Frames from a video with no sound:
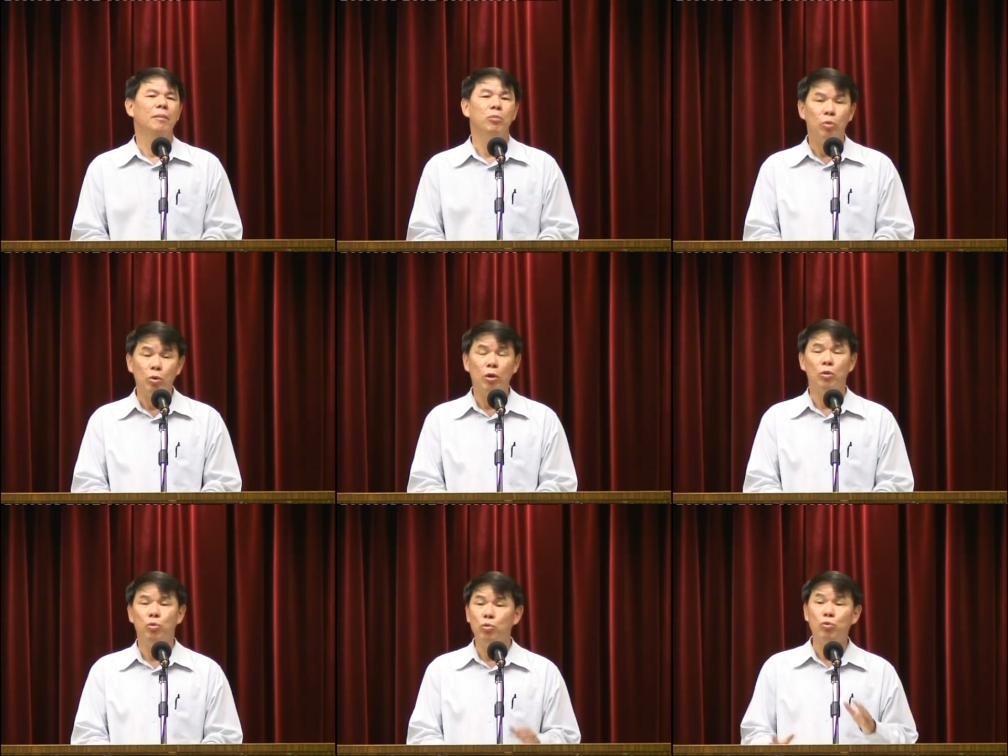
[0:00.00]
不
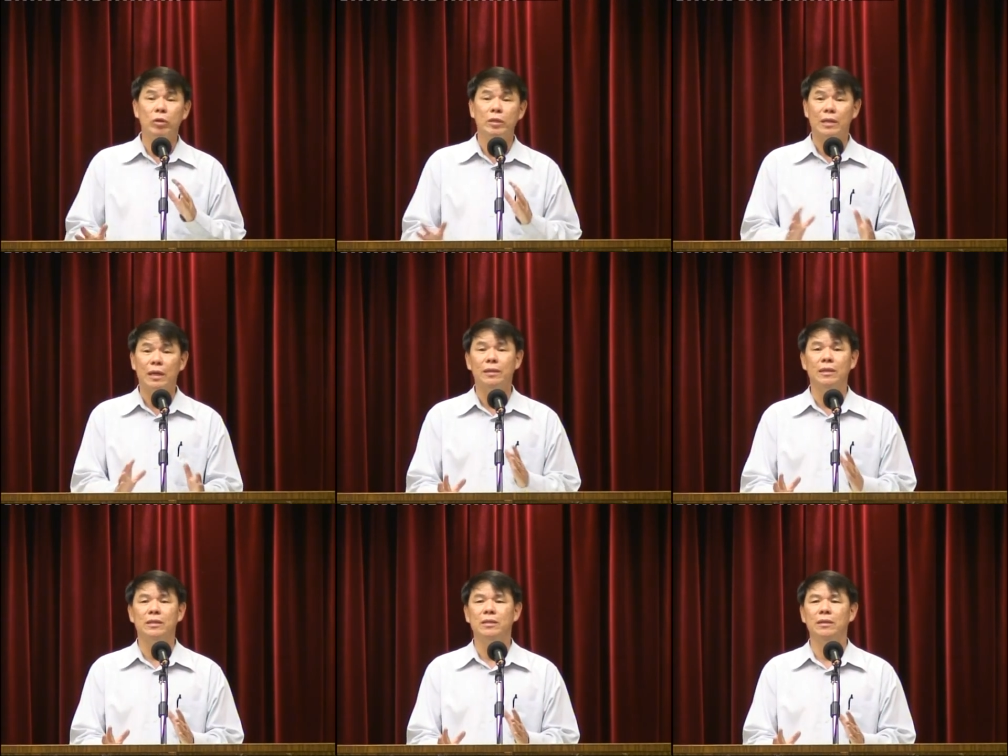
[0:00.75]
过如果真
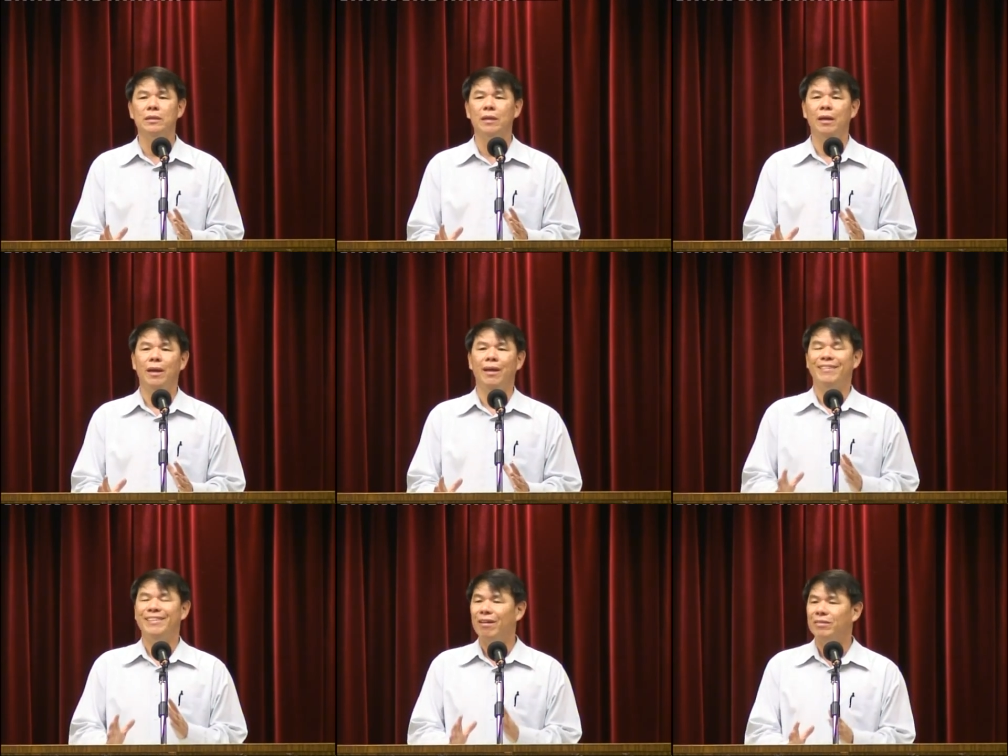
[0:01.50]
的是
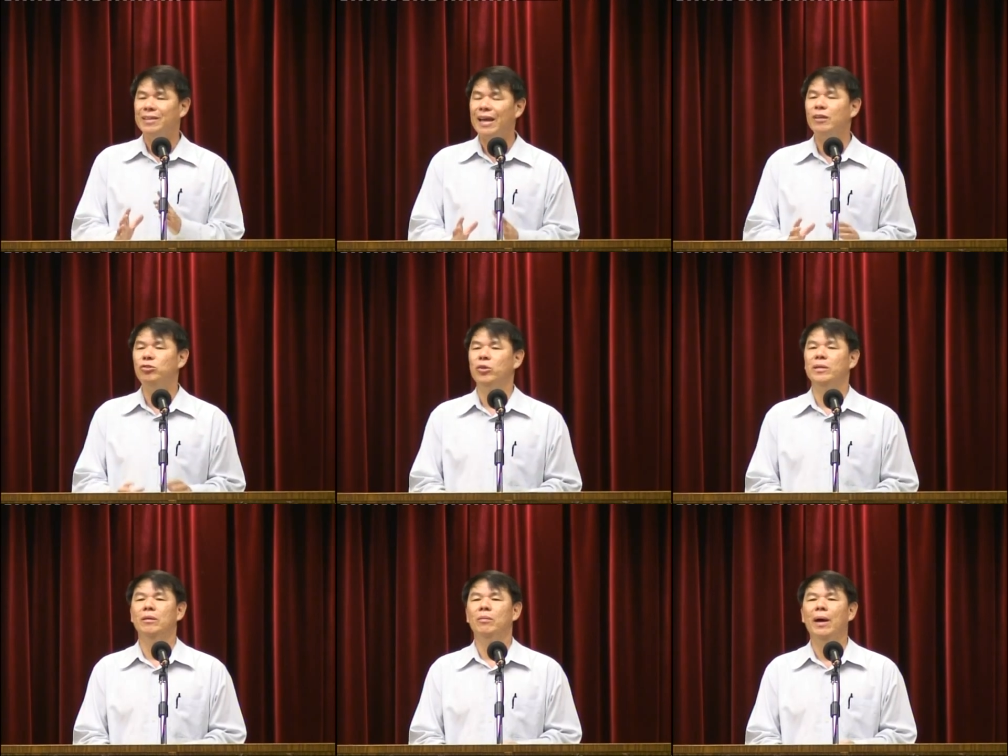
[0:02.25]
要筛
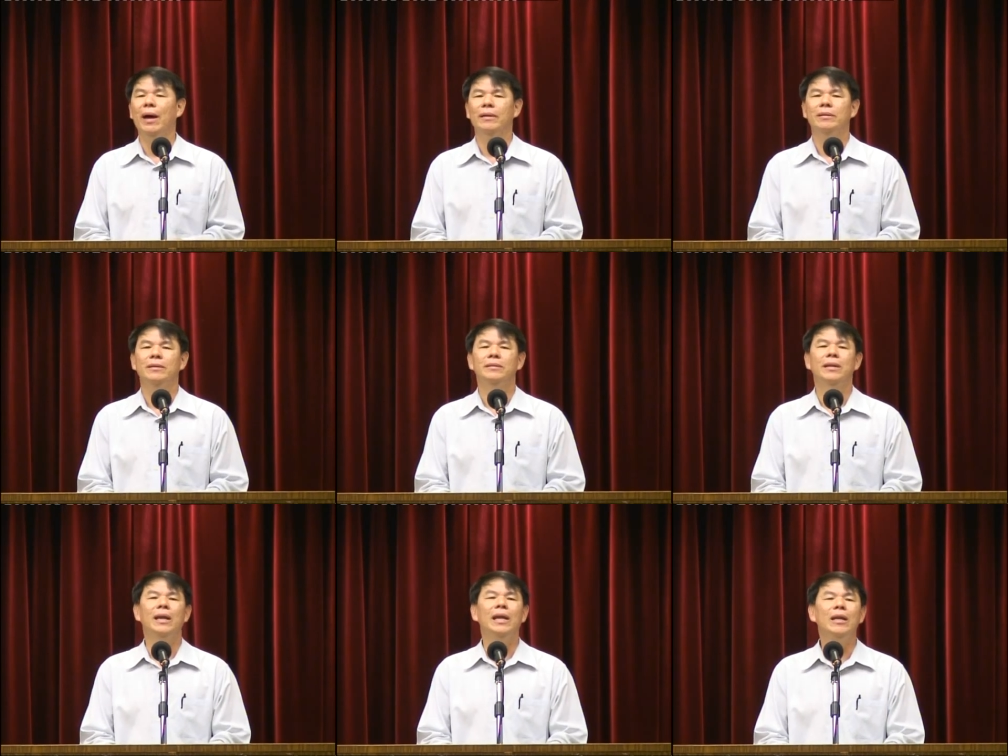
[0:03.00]
选的话，
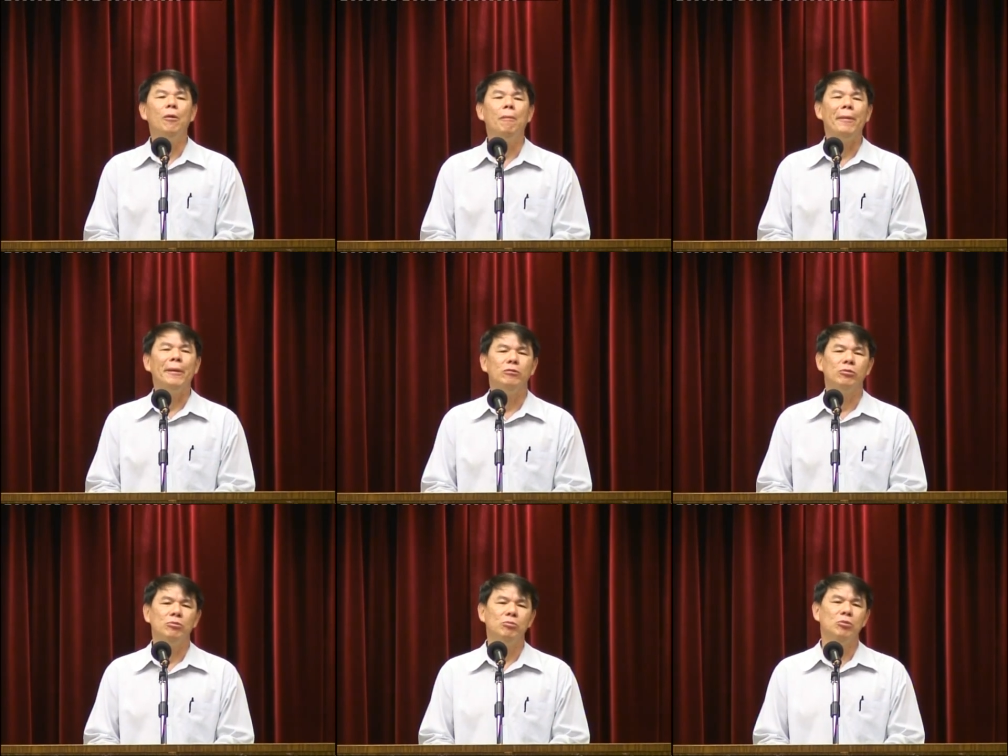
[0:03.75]
这六本
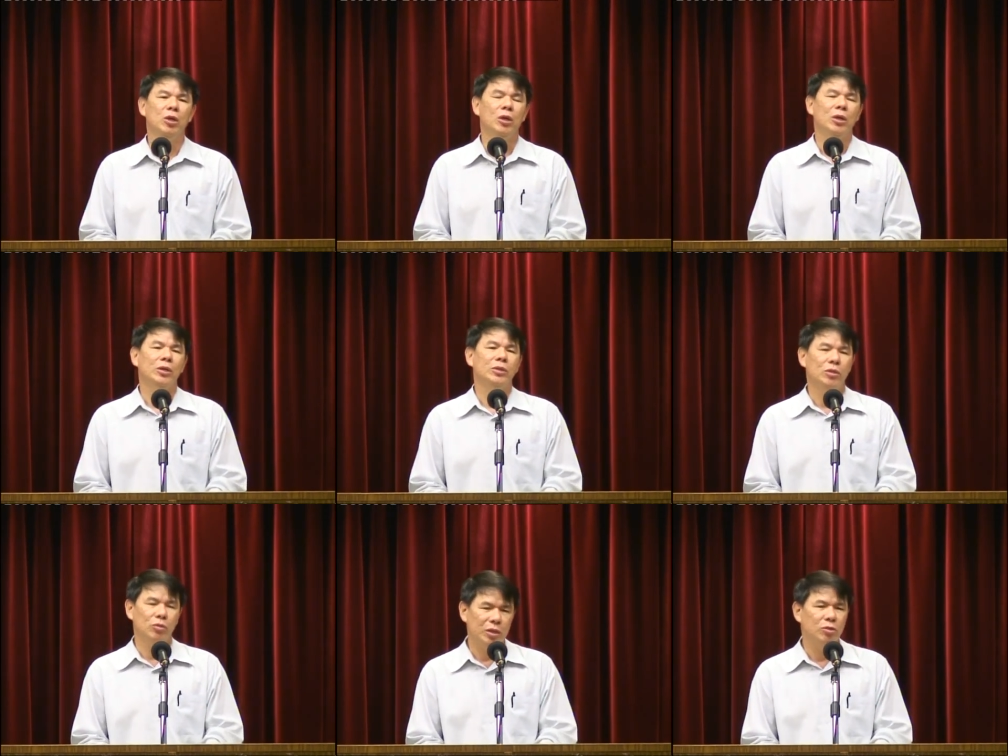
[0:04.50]
书
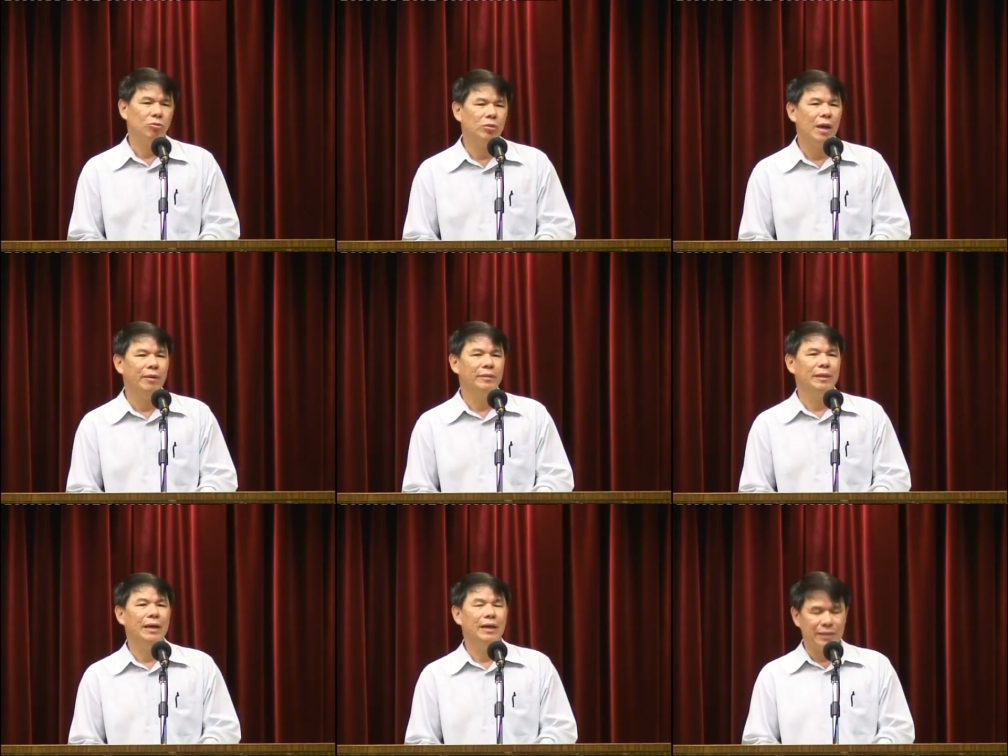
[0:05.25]
是最重要
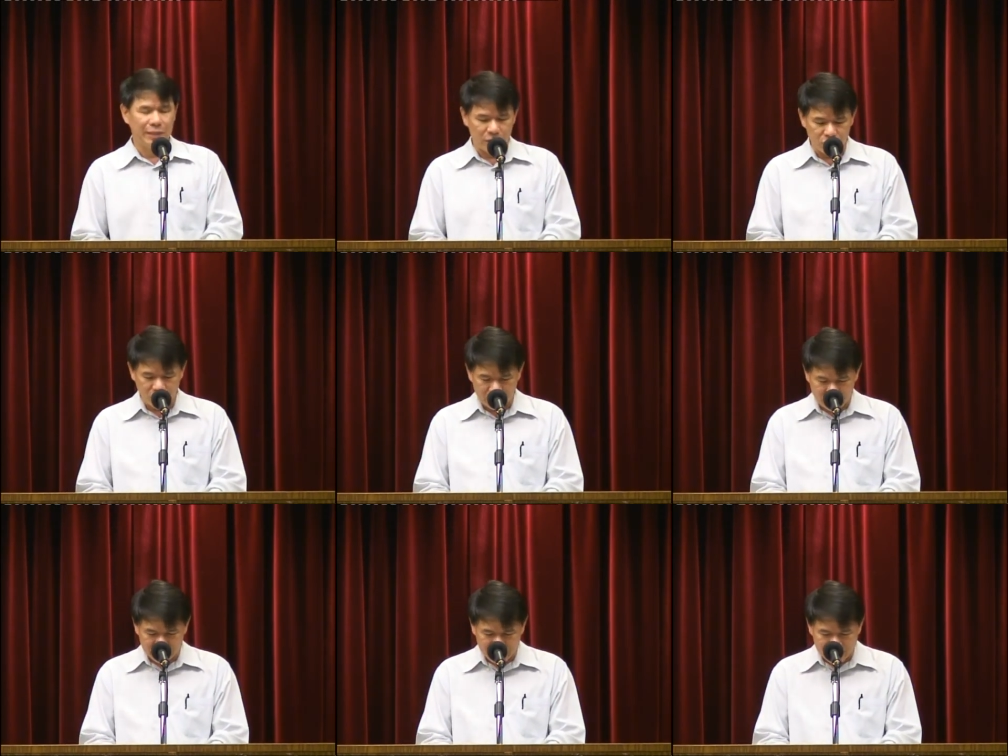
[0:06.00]
的，而其中《
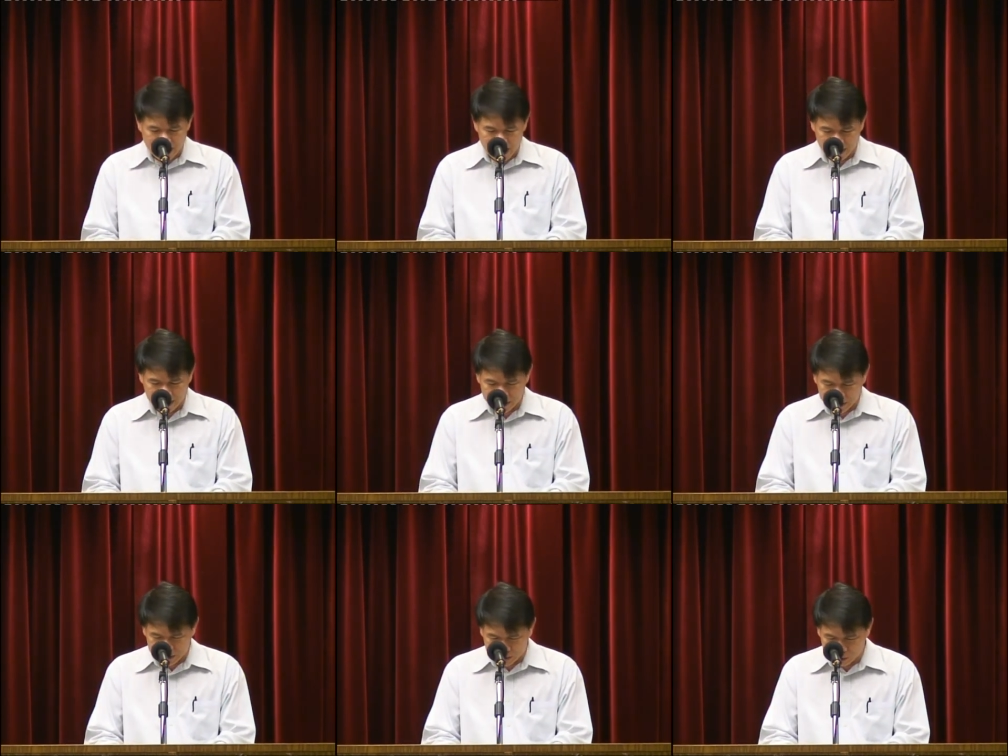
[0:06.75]
以赛亚》。
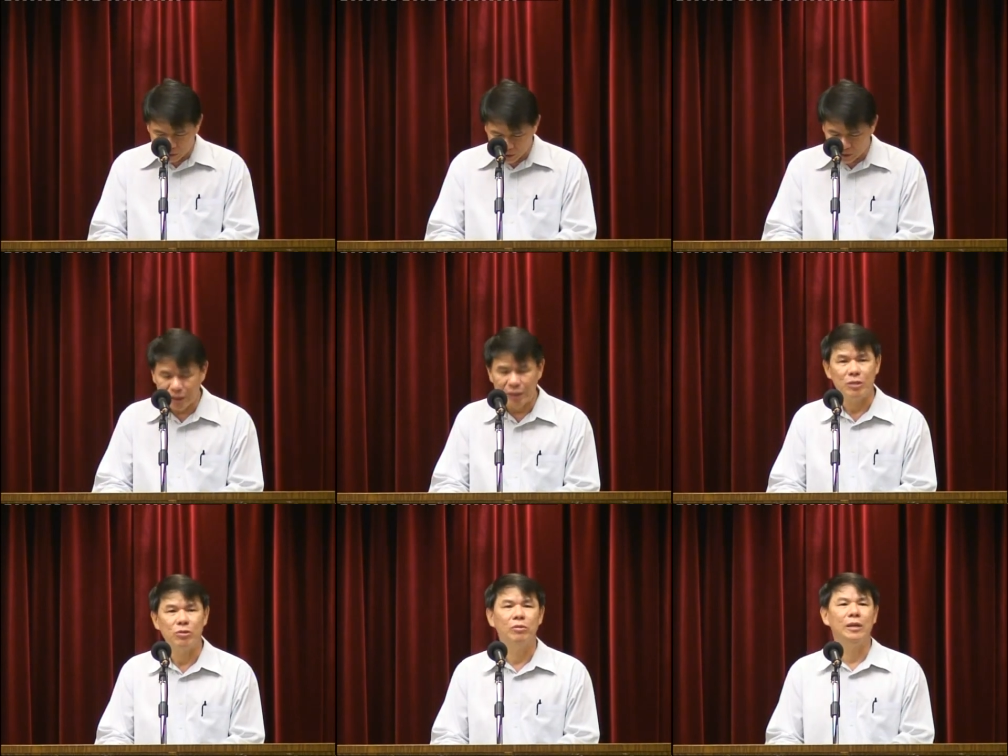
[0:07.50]
就是
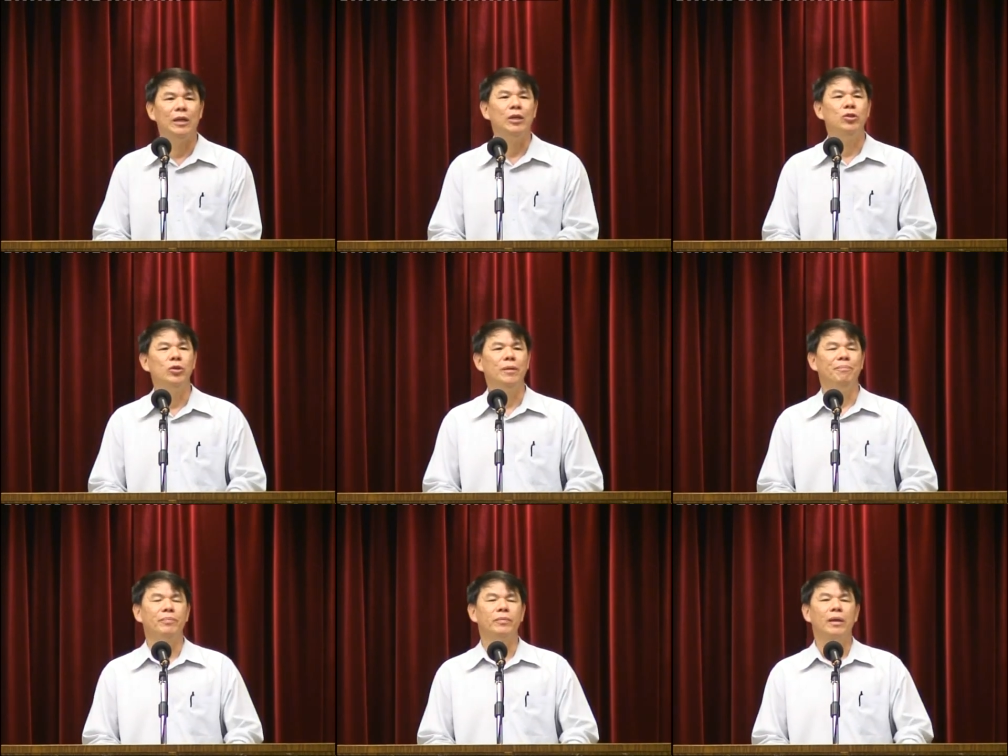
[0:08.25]
其中的一卷，《